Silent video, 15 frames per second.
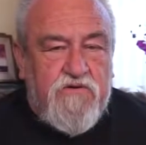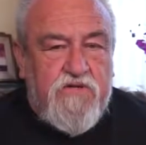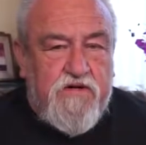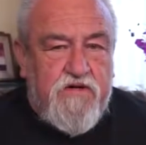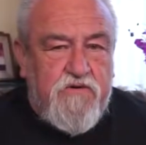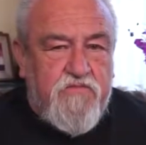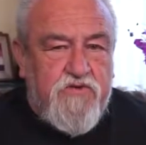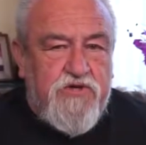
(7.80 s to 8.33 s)

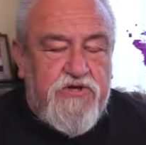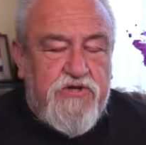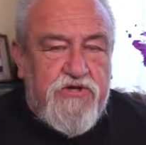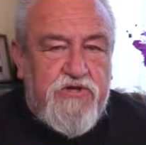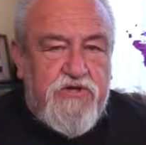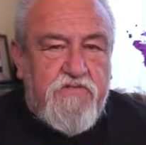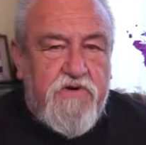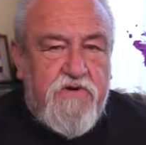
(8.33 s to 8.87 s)
ostatnio
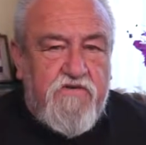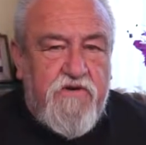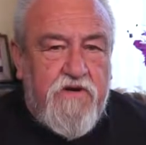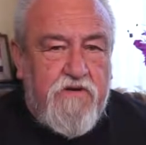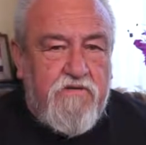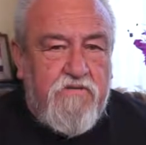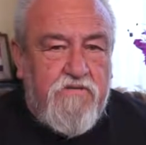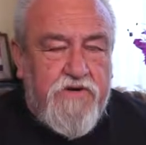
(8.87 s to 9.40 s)
przeżyliśmy
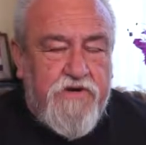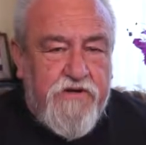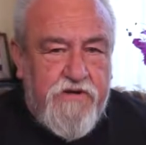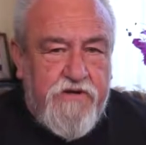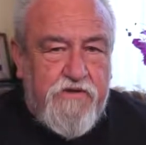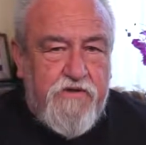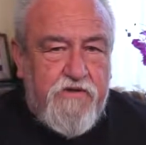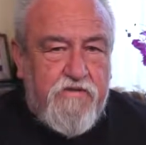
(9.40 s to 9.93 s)
wielką
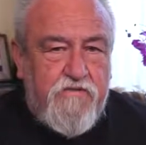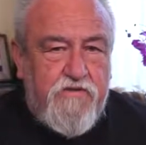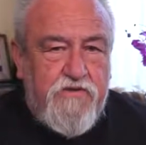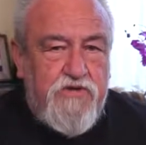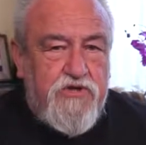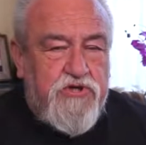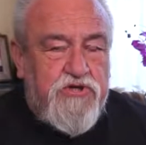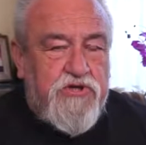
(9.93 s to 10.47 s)
tragedię
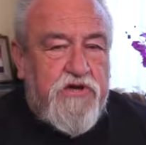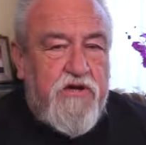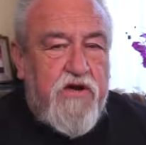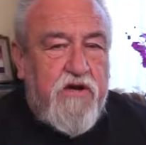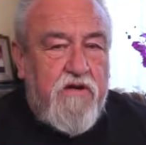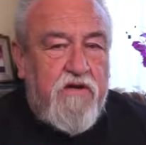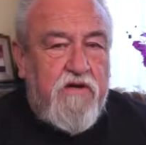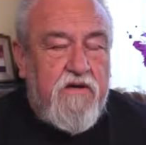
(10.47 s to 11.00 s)

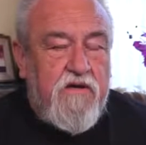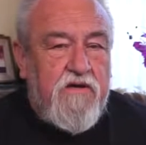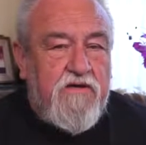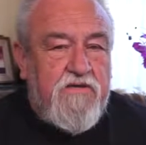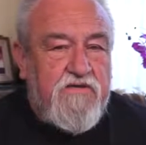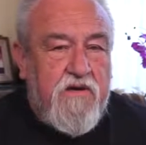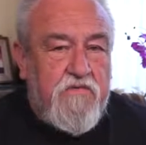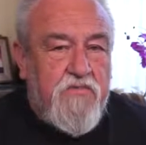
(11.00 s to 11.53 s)
niszczenia
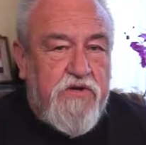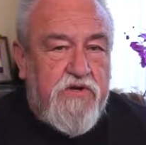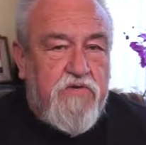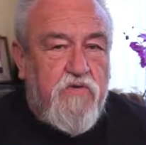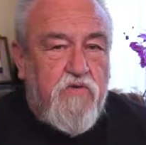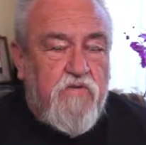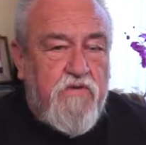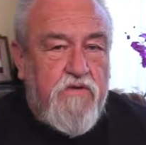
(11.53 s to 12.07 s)

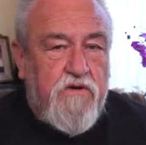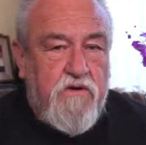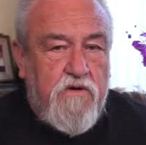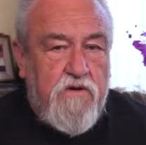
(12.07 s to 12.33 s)
zabytków,